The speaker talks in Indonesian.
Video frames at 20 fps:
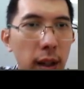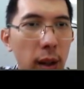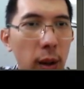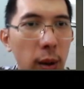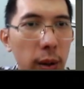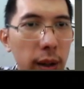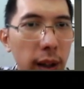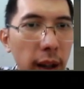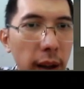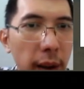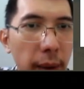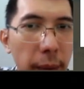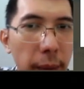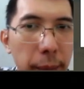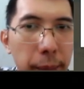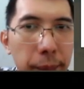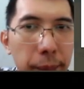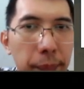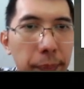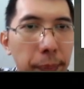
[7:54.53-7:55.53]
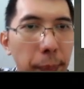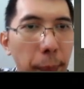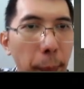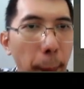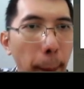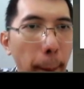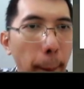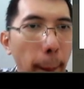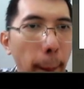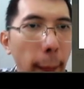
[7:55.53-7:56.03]
Oke. Okay.
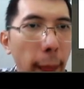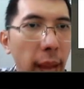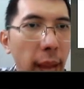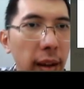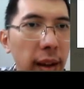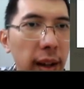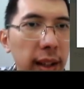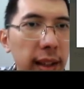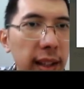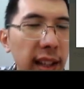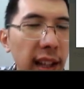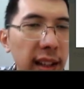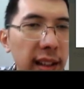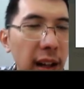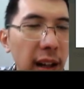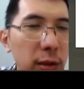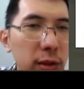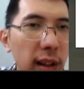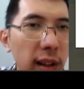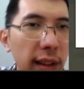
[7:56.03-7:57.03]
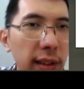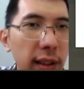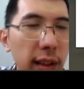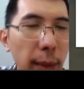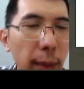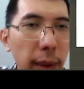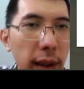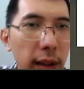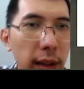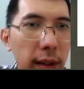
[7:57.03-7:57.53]
Tidak terlalu jelas
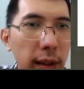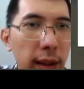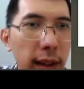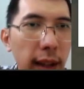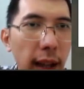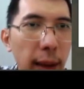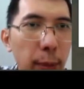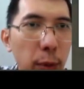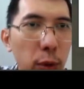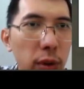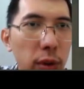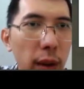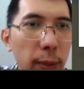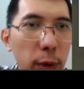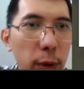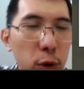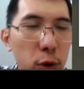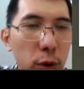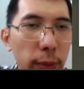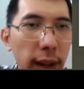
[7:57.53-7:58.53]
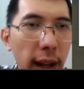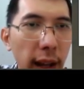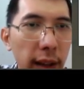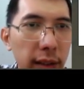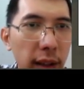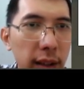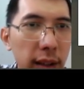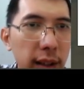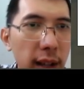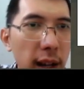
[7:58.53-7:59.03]
tapi kita berusaha untuk melihat
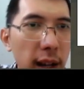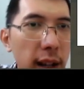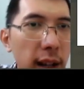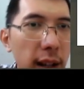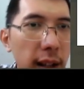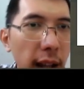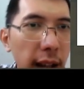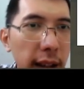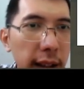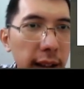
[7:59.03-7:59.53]
saja. Nah,